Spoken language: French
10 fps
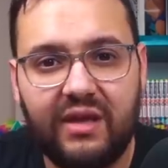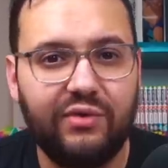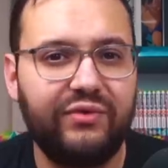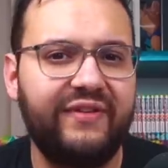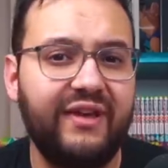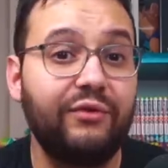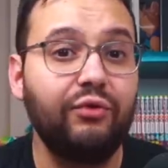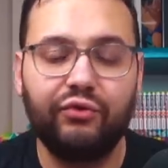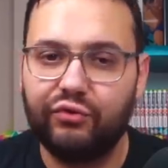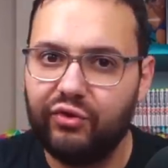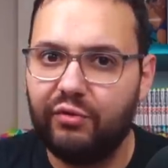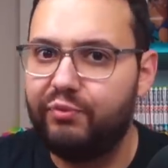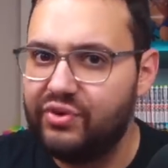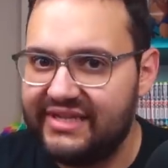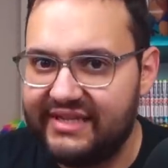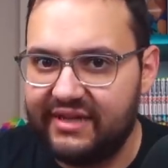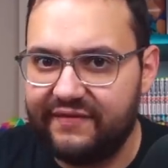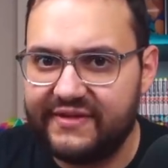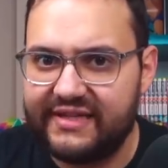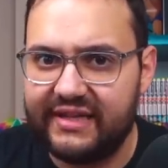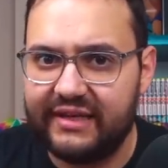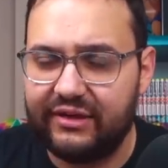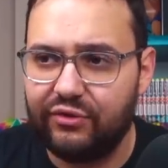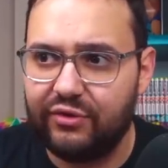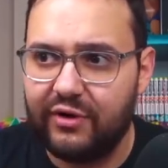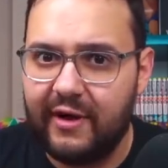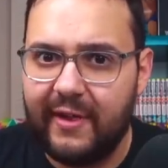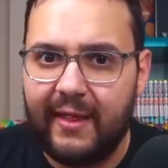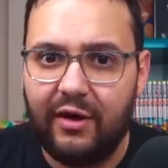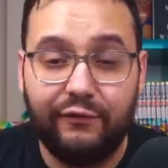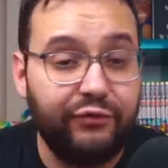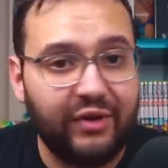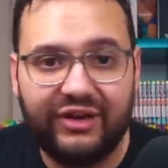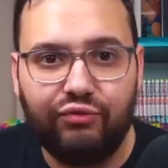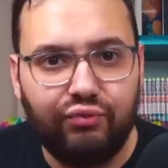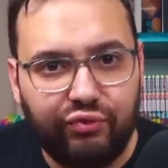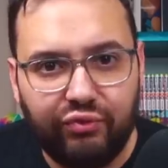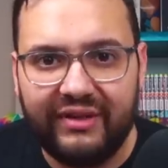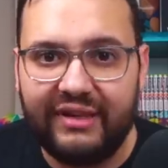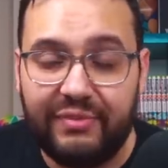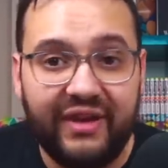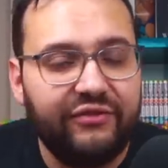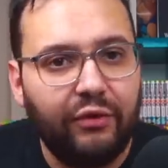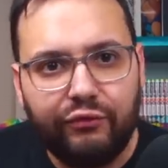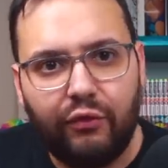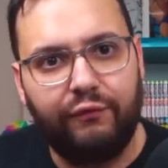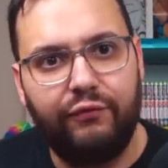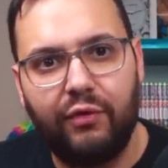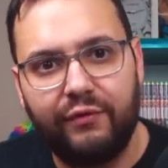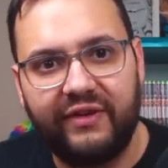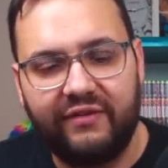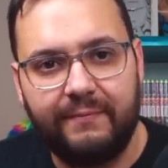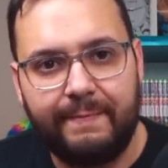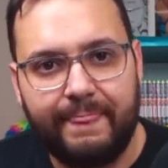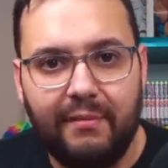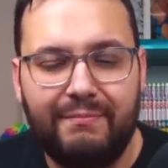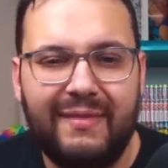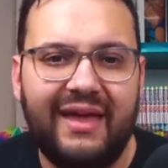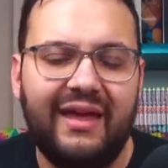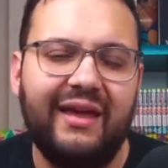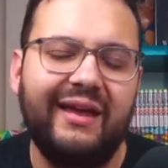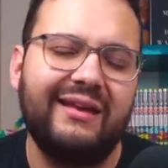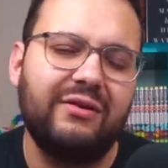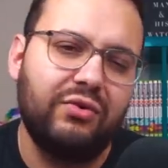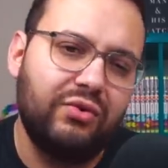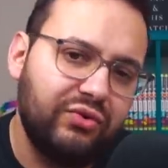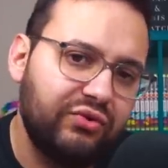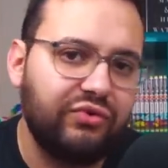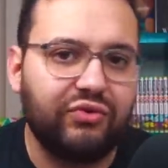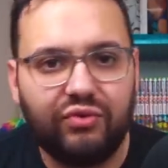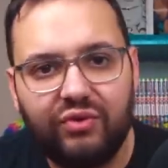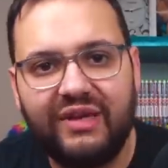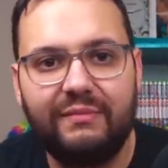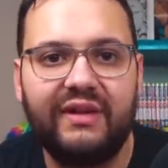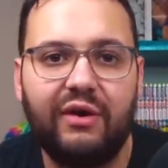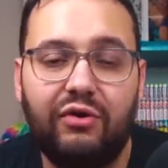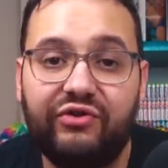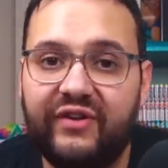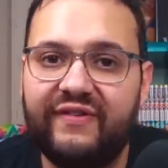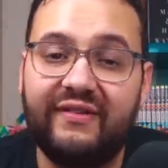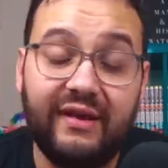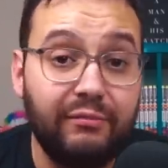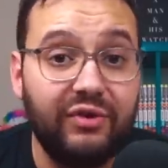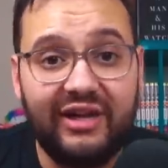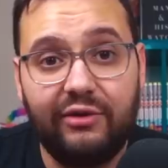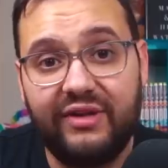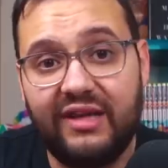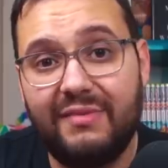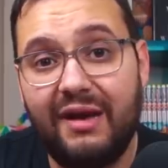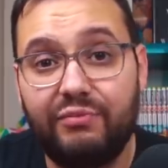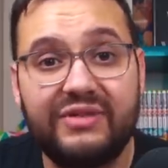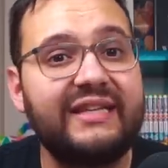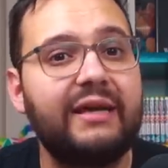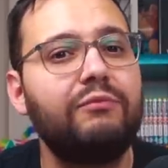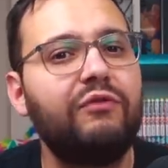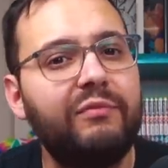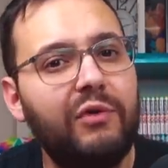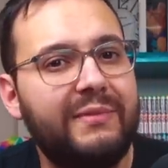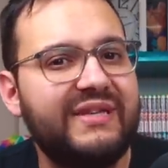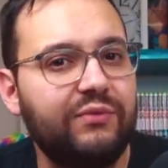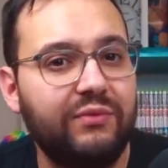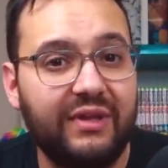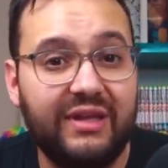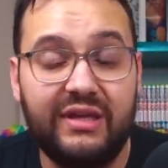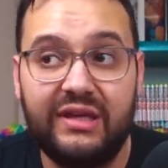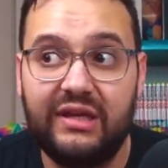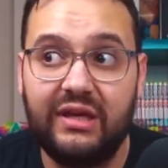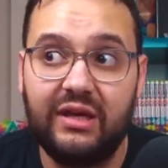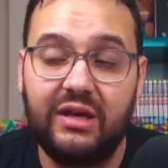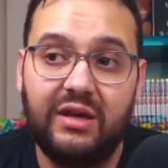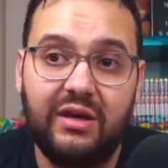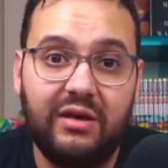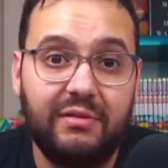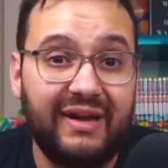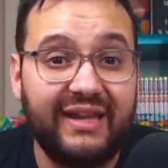Et aussi, un autre truc positif, c'est que vous aurez toujours des pièces dans le turfu, en fait. Mais le truc qui me dérange, c'est que certains modèles de Yema possèdent un mouvement maison qui... Bah,